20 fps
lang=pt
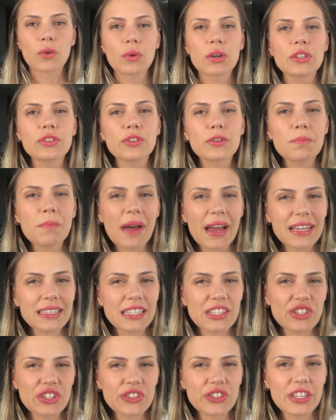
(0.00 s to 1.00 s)
Quanto mais
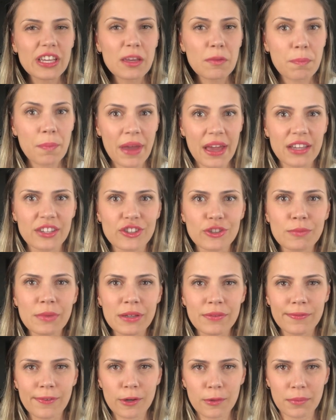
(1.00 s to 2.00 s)
a gente repete uma
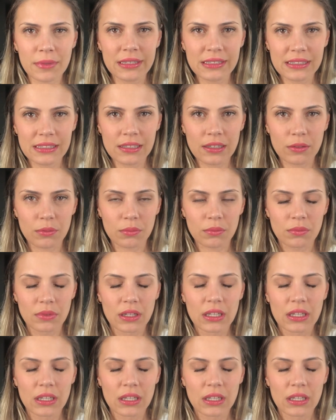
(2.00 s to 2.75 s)
informação